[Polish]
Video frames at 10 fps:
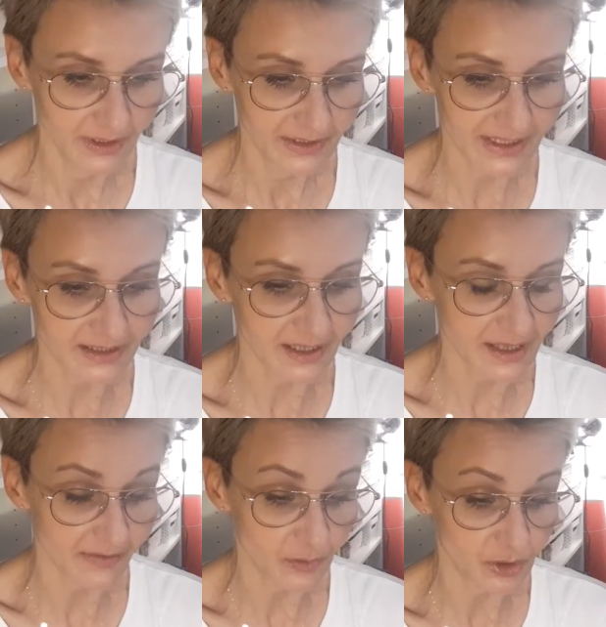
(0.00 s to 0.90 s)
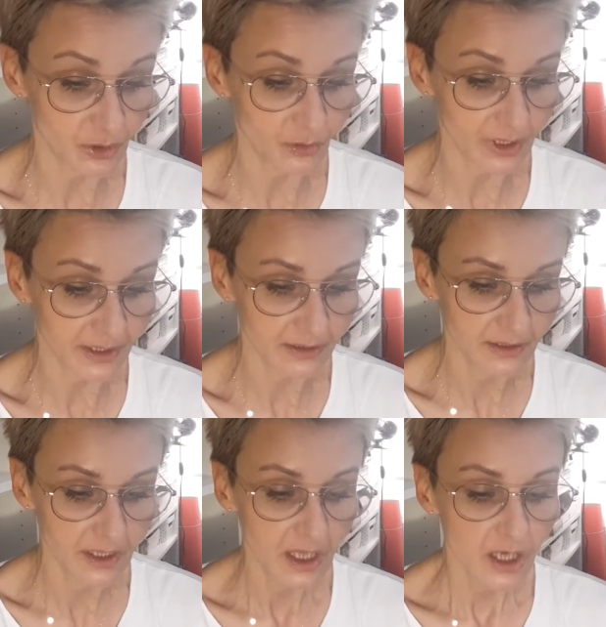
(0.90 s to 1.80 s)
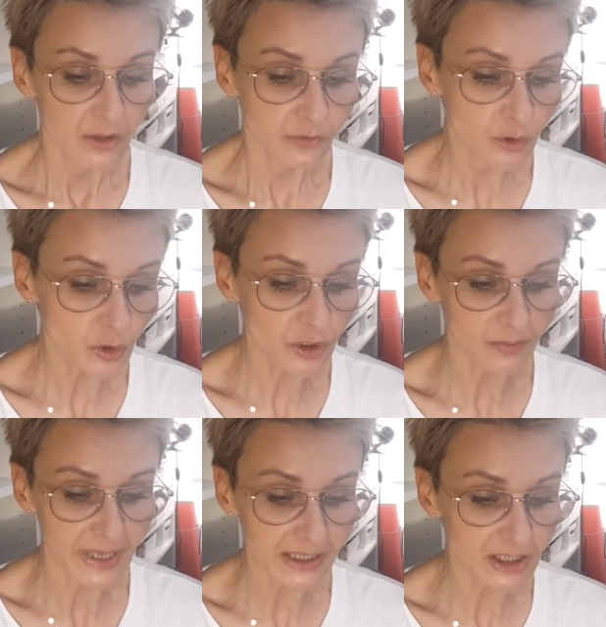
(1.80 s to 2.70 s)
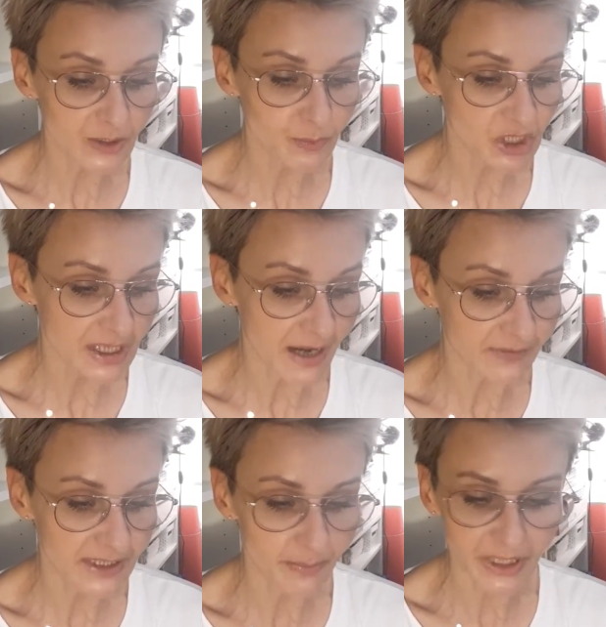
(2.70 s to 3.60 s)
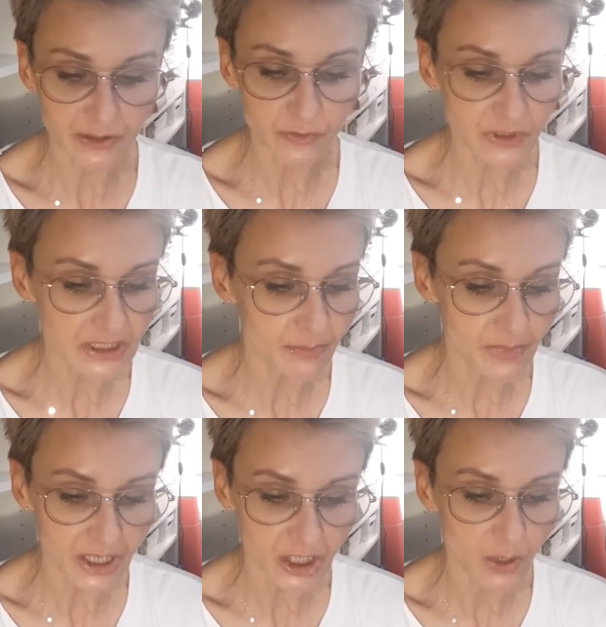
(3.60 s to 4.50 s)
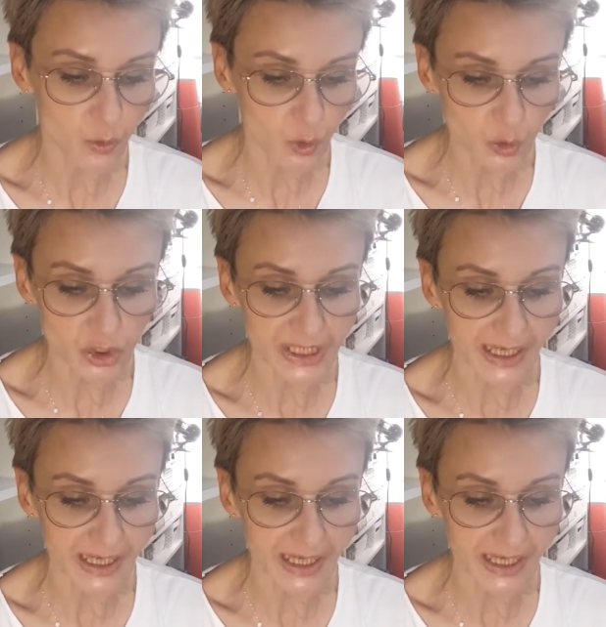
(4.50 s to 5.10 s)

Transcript: Zastanawiał się Julek. W drugim jakiś sprzedawca pracowicie mieszał różne